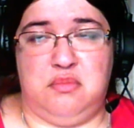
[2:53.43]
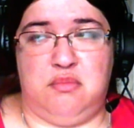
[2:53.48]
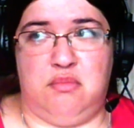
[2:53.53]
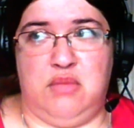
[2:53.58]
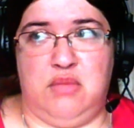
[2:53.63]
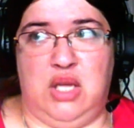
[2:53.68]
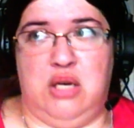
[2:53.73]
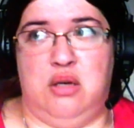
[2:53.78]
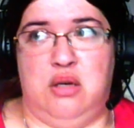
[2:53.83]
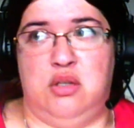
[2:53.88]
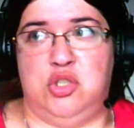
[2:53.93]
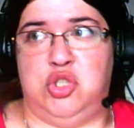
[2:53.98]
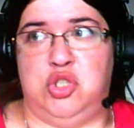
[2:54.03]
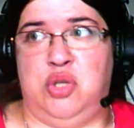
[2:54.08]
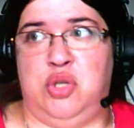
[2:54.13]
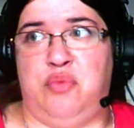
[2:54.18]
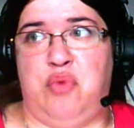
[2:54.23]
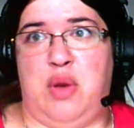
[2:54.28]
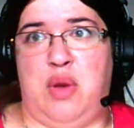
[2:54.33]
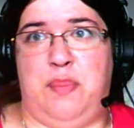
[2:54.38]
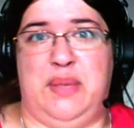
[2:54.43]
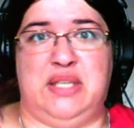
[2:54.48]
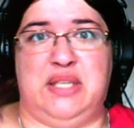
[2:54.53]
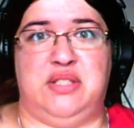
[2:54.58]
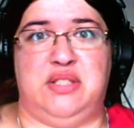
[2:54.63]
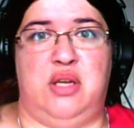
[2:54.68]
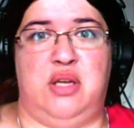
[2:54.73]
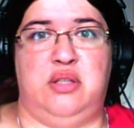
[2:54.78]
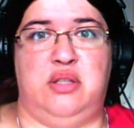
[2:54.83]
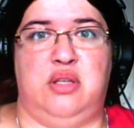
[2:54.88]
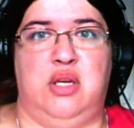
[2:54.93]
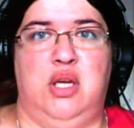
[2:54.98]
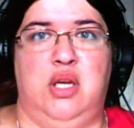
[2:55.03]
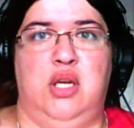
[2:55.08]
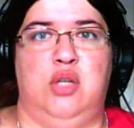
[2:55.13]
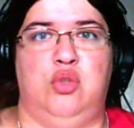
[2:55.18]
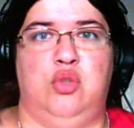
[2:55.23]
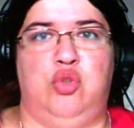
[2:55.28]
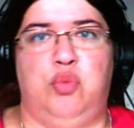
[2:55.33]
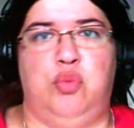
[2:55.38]
Euh, je n'en veux à personne
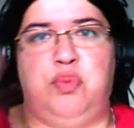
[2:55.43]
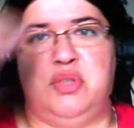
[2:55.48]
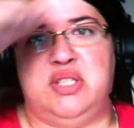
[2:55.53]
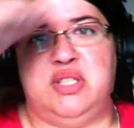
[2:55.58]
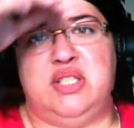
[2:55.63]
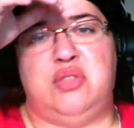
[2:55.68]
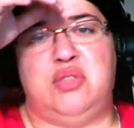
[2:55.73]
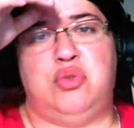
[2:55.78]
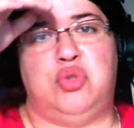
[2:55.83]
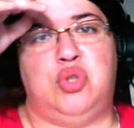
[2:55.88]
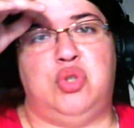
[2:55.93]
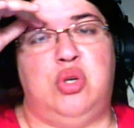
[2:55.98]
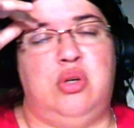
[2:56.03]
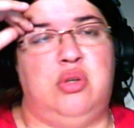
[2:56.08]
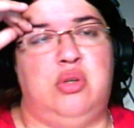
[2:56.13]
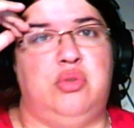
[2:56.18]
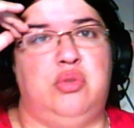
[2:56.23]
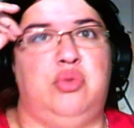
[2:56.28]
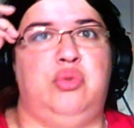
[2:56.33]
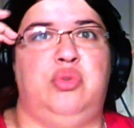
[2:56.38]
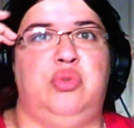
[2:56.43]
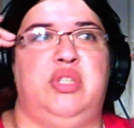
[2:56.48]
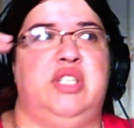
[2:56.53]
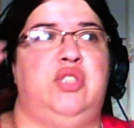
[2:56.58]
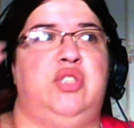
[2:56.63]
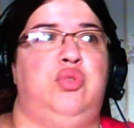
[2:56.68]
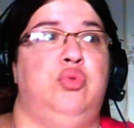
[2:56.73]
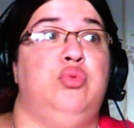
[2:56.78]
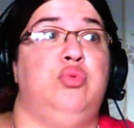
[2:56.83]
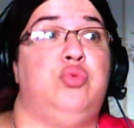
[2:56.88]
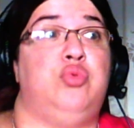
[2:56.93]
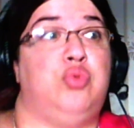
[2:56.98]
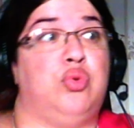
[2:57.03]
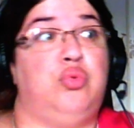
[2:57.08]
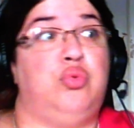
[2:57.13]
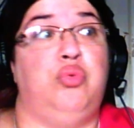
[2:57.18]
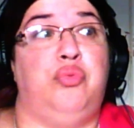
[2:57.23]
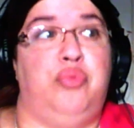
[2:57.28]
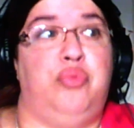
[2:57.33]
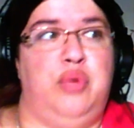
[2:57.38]
de poser ce genre de questions, surtout
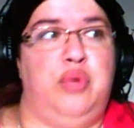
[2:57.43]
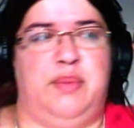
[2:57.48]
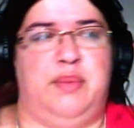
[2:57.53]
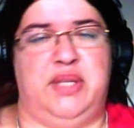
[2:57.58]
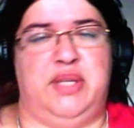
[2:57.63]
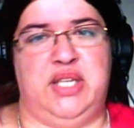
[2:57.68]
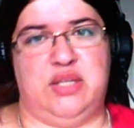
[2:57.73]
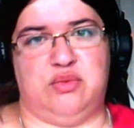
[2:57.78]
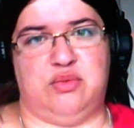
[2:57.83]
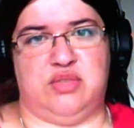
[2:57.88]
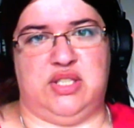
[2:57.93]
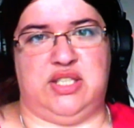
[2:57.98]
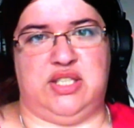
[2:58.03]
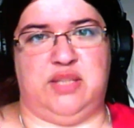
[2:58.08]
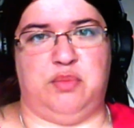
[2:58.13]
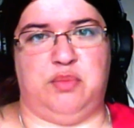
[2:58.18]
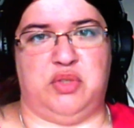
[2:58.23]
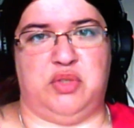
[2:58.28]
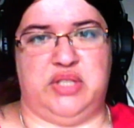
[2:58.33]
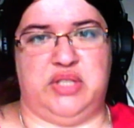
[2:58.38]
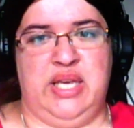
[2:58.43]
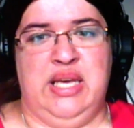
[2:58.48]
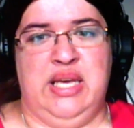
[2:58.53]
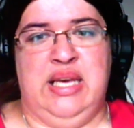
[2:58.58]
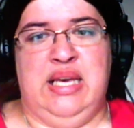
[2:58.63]
vu la manière dont c'était demandé.